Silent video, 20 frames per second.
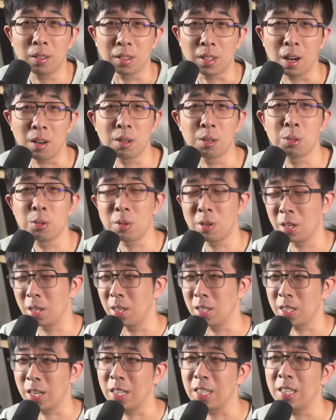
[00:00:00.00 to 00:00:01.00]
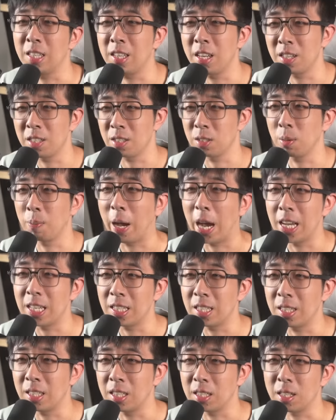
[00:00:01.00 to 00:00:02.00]
你要是做可拆卸电池就排
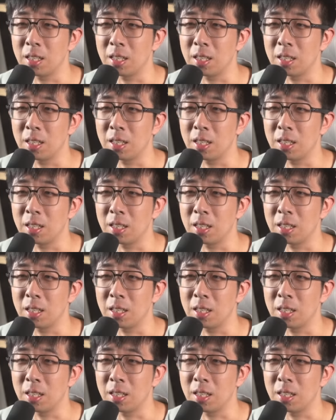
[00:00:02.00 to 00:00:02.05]
挤你，